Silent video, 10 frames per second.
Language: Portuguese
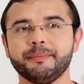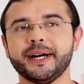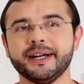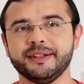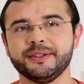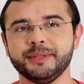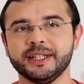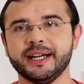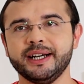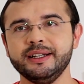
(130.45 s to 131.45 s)
paz, me
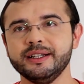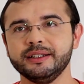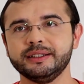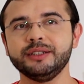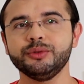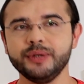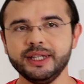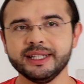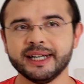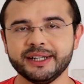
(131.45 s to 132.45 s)
dá
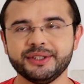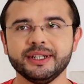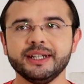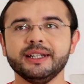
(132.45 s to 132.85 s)
tranquilidade